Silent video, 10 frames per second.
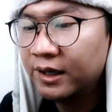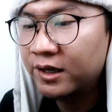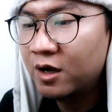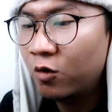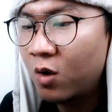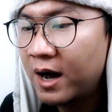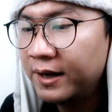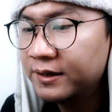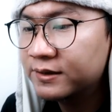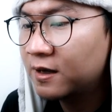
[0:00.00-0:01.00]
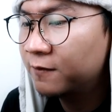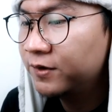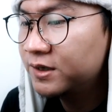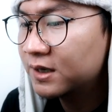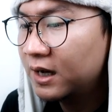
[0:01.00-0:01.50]
Antaranya Wan,
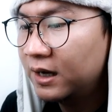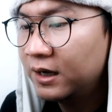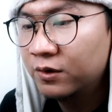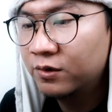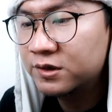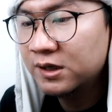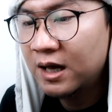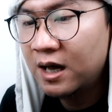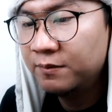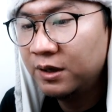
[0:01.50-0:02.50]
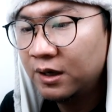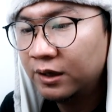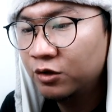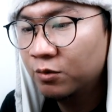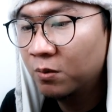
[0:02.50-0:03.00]
Samfisa, Nursila Amin,
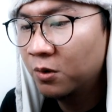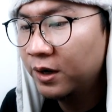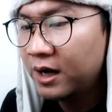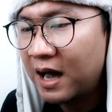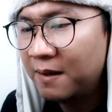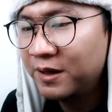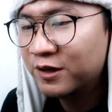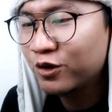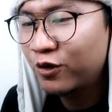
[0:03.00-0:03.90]
Natyu Boboy, Amir